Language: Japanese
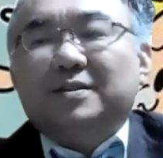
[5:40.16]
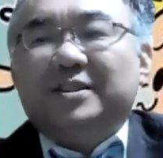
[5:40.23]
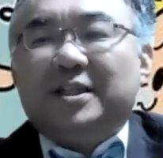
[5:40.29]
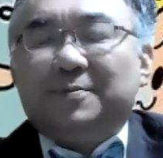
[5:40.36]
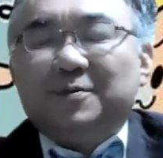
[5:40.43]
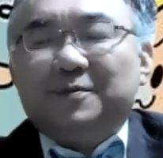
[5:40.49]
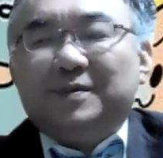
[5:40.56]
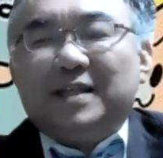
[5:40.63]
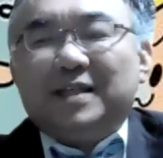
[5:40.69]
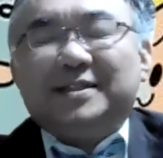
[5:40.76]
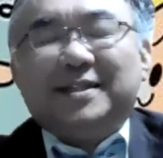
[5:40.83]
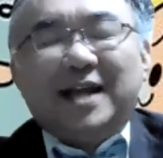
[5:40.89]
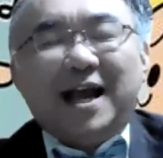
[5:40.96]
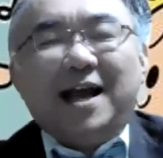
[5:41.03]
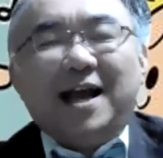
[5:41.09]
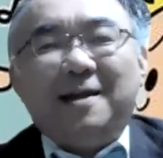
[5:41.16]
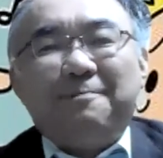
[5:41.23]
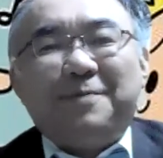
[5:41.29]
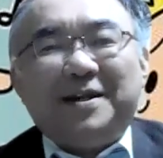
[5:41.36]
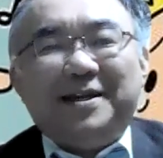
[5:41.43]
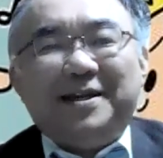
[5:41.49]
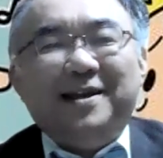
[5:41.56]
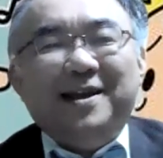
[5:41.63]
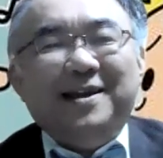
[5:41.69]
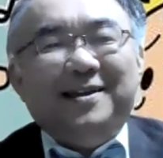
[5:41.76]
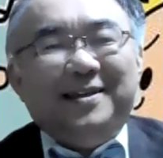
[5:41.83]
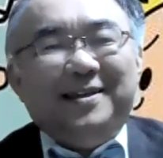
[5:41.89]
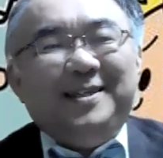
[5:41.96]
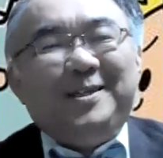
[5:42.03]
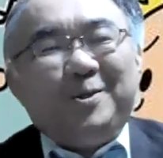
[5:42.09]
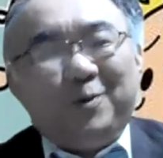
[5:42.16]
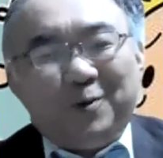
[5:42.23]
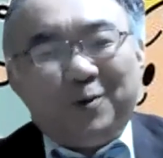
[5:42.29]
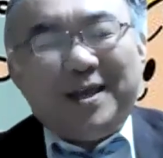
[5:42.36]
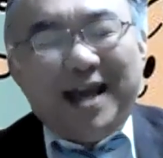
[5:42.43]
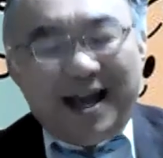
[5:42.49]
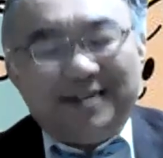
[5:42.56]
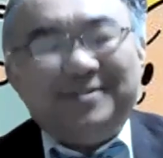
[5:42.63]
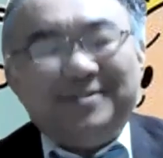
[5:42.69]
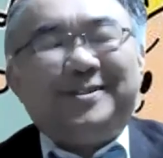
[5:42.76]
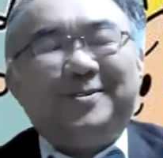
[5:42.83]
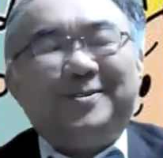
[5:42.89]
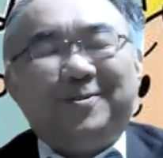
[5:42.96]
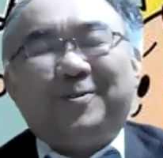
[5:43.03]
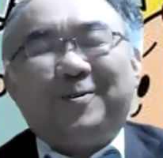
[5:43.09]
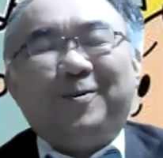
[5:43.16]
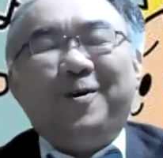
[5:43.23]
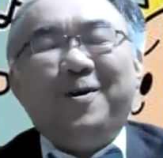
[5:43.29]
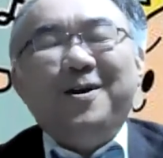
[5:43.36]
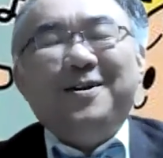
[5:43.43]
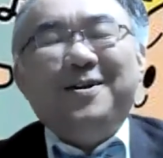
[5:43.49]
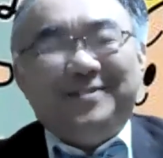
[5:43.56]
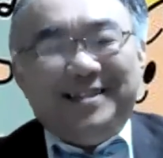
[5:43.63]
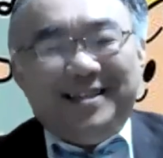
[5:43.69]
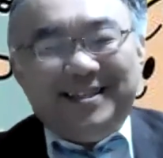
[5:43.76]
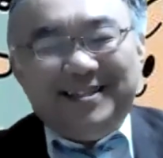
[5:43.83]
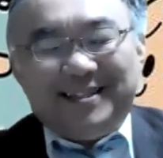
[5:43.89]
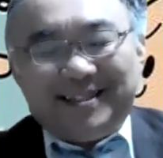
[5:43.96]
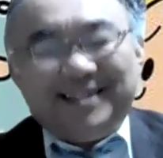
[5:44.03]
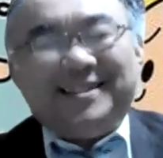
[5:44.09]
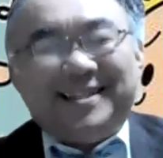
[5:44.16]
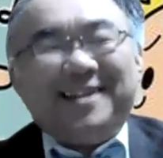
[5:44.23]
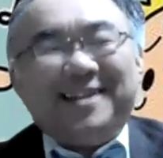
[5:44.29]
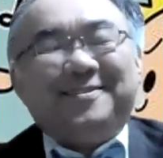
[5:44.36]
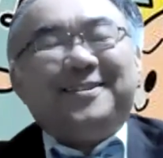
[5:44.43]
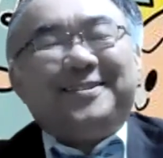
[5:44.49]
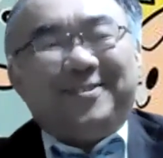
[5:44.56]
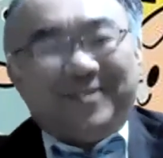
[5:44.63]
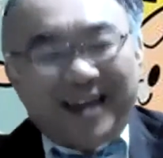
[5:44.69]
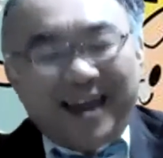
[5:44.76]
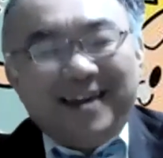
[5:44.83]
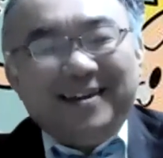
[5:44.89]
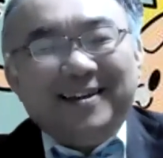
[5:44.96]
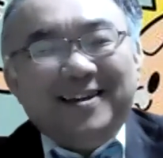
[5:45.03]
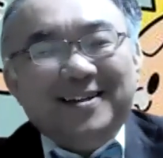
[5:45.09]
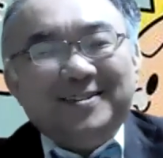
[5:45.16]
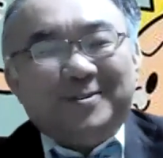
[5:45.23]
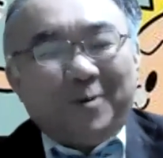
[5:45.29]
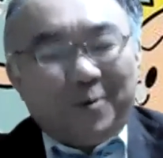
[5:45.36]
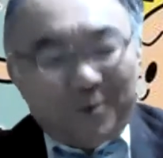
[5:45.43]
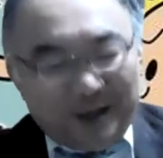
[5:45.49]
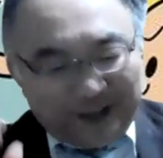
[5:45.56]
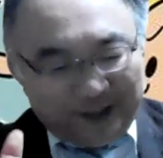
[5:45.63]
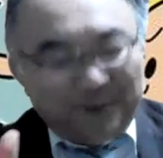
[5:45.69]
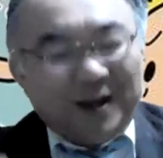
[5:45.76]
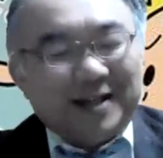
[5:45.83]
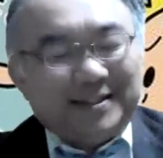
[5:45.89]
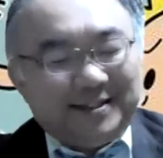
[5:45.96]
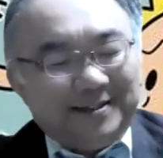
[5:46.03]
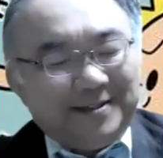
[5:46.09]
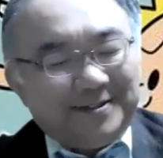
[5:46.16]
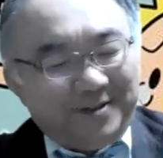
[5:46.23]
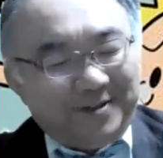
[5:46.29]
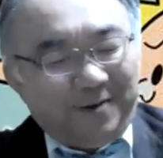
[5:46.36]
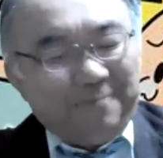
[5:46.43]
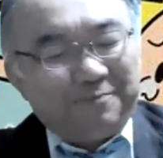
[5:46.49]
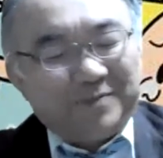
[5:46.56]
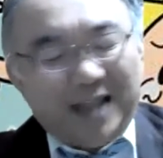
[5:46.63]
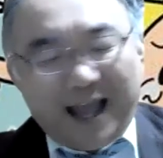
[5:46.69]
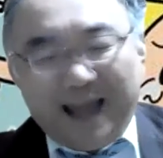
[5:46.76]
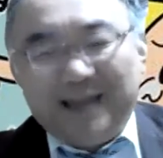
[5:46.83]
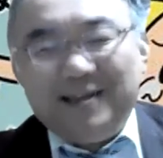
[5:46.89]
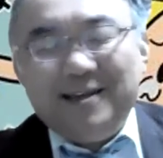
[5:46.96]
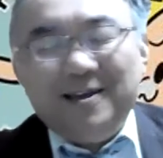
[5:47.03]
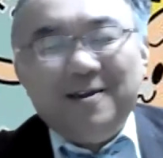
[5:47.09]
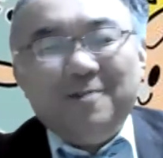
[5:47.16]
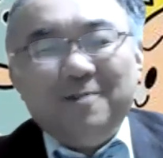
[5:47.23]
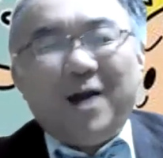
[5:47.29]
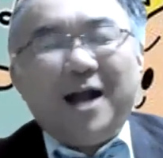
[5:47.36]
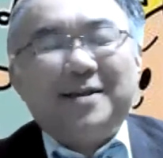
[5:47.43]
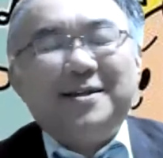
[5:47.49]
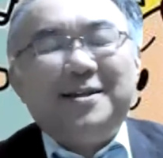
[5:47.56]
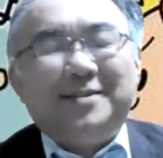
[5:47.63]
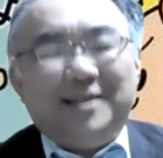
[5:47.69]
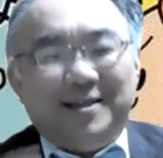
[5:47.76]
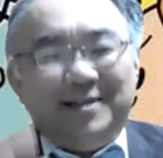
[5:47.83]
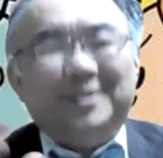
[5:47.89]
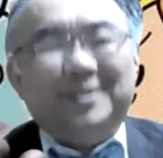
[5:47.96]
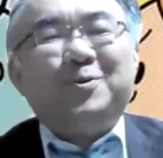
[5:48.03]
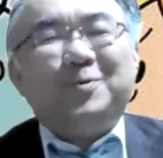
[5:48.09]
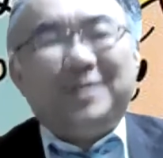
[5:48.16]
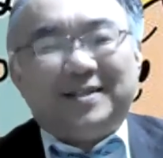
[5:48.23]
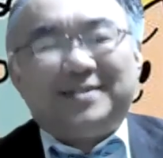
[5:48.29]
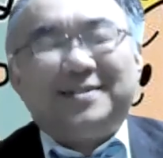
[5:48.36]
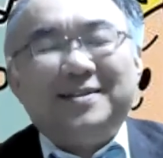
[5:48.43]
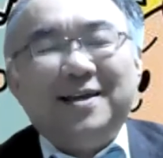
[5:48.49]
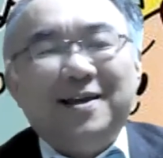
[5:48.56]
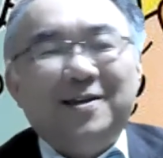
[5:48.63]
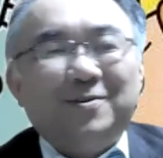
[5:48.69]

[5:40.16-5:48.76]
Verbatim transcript: 自分たちがやっぱり異常であるということを認識してるんですよね。そこが素晴らしいんですよ。はい、もうはっきり言って異常です。